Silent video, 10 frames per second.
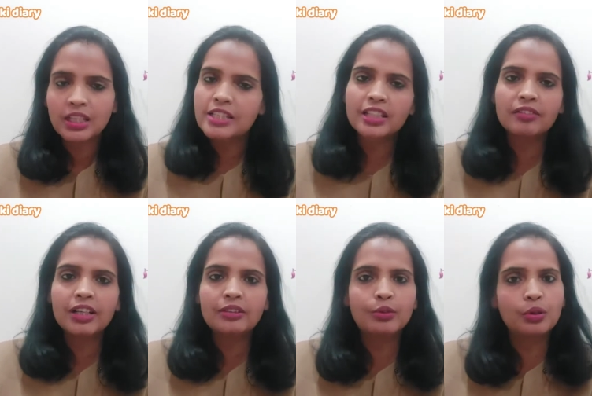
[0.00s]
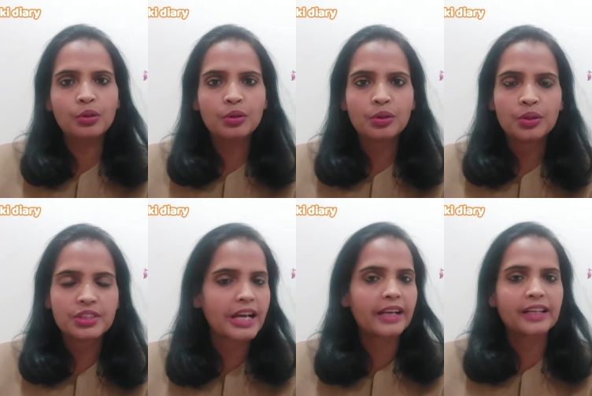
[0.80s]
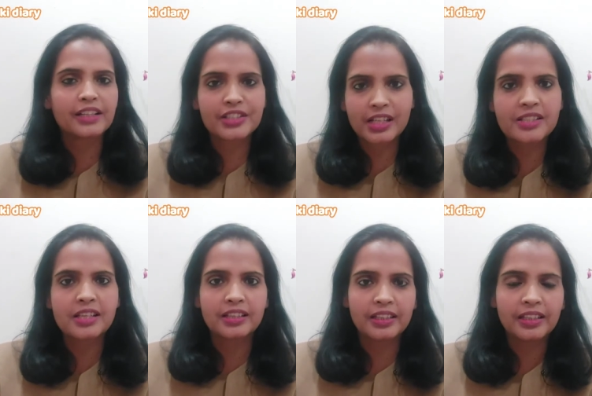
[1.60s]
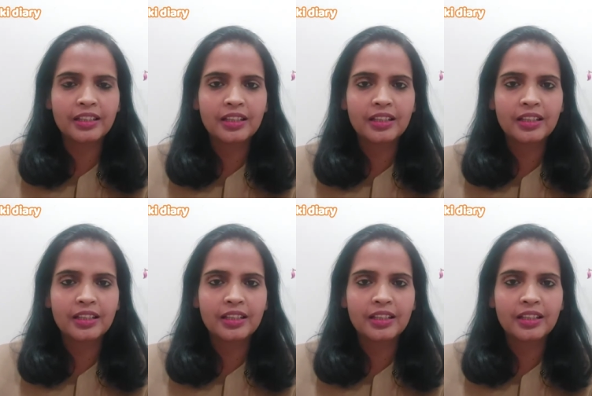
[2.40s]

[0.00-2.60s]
इसके बाद वो चाय रखकर चली जाती हैं